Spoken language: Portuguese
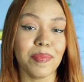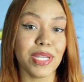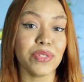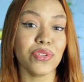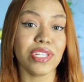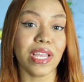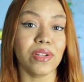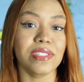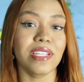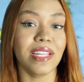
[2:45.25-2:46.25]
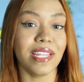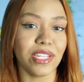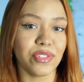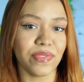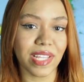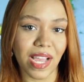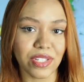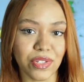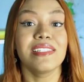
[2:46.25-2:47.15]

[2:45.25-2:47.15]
prejudica a nossa criatividade.